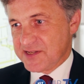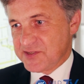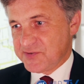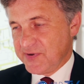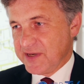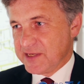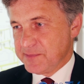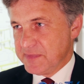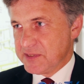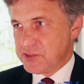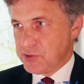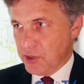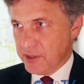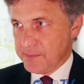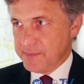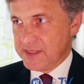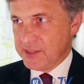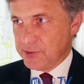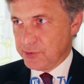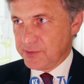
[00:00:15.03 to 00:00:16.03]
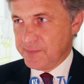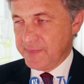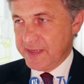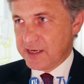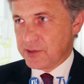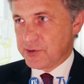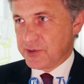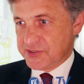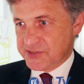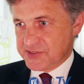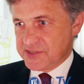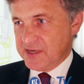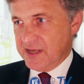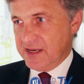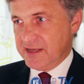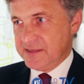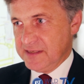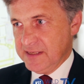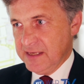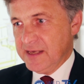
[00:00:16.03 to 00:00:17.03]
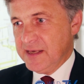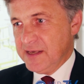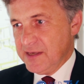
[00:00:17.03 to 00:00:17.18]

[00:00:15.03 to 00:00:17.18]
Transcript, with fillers: Das fängt mit 9 Millionen Mehrkosten an